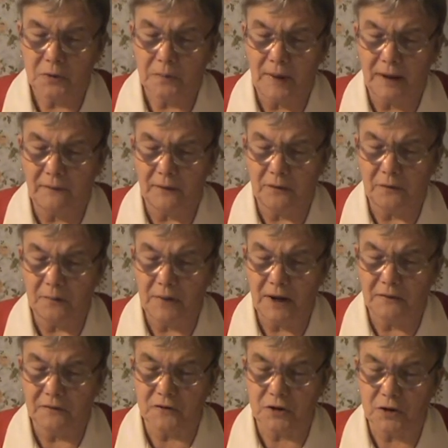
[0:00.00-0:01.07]
Paweł
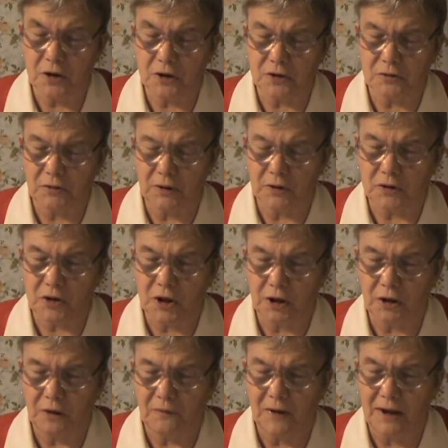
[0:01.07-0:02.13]
miał wzniosłe
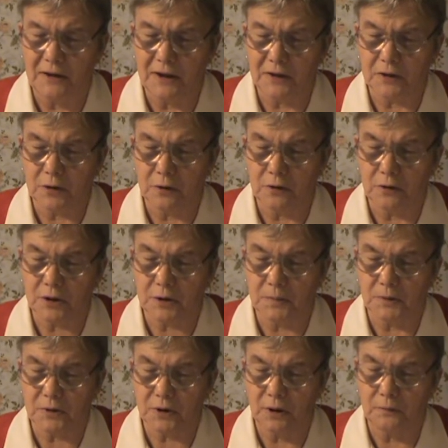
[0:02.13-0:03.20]
oczekiwania co do
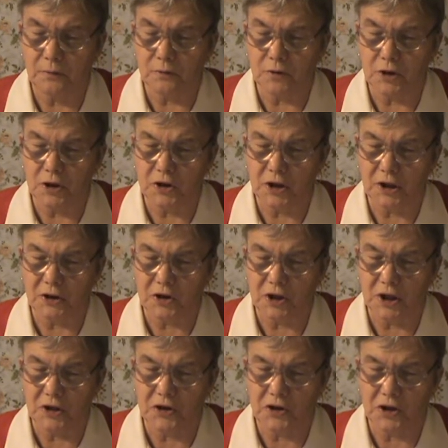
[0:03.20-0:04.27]
sposobu życia
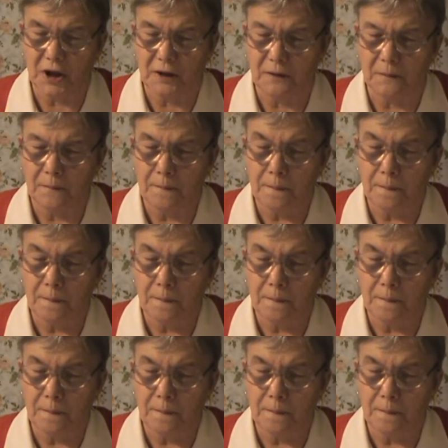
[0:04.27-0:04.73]
chrześcijan,